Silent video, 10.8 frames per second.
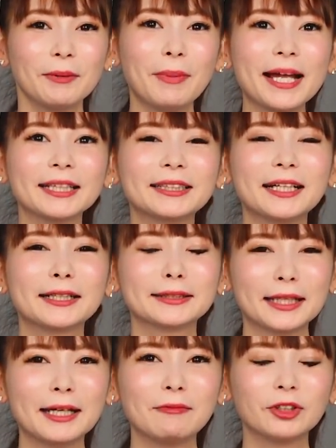マヤさんが
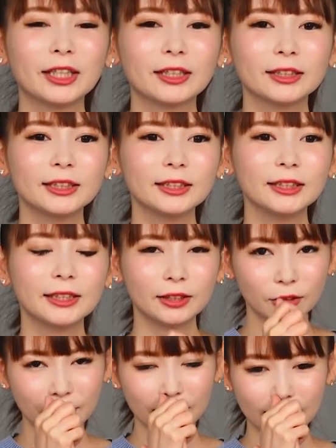さ、もうなんか新劇
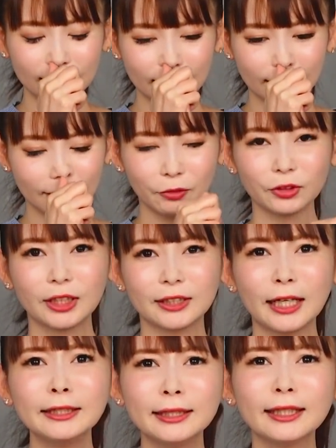場版になってからもうさ、
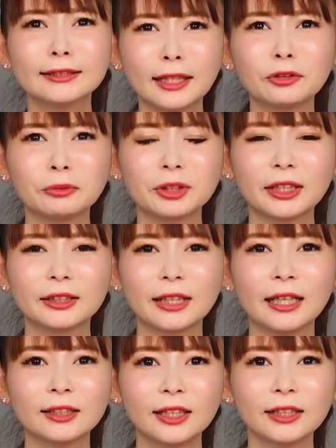何があったのみたいな、
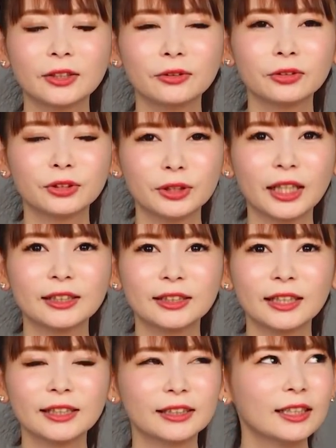男性恐怖症、男
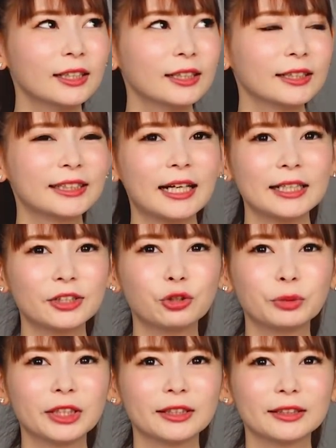性嫌い症
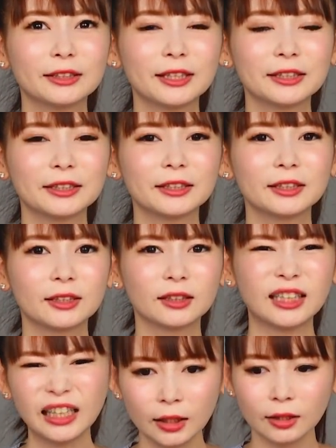みたいになってたじゃないですか。
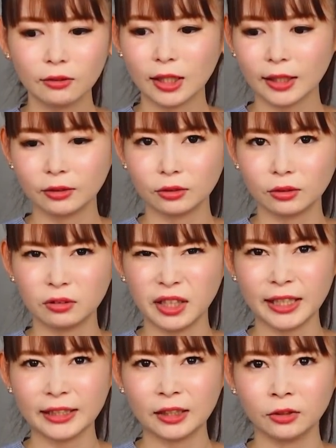だから若い男は
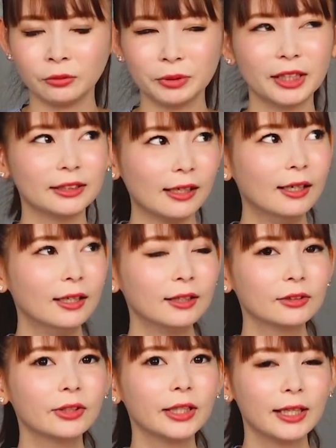嫌なのよみたいな。
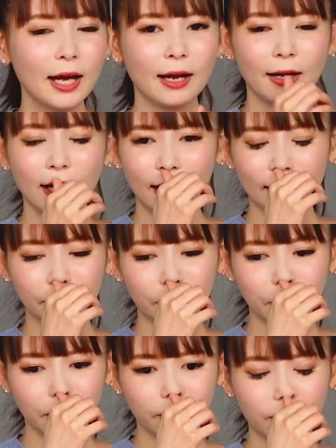それが
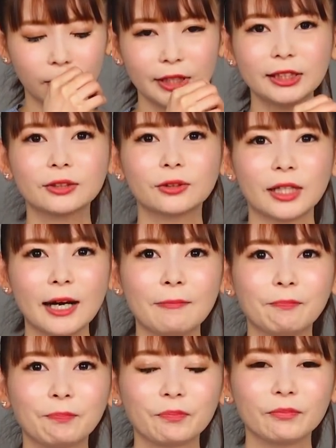律子が
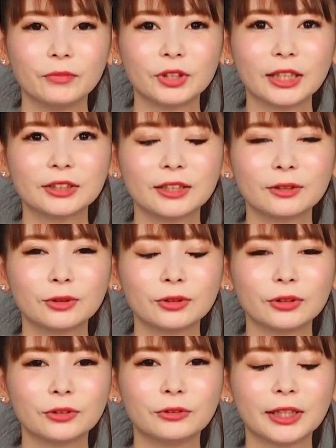むちゃくちゃなこと
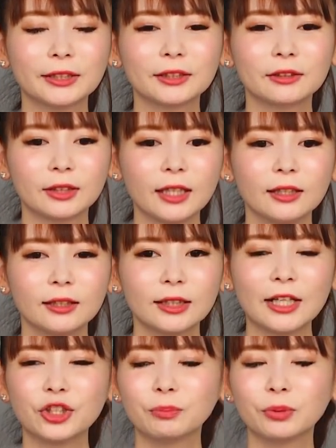を言うわけですよね。
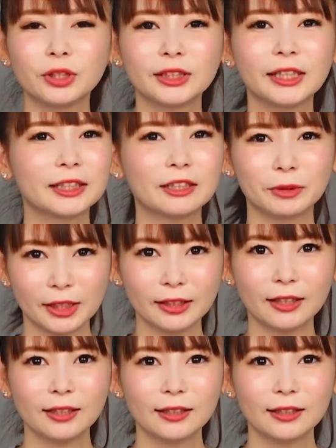30分で仕上げてみたいな。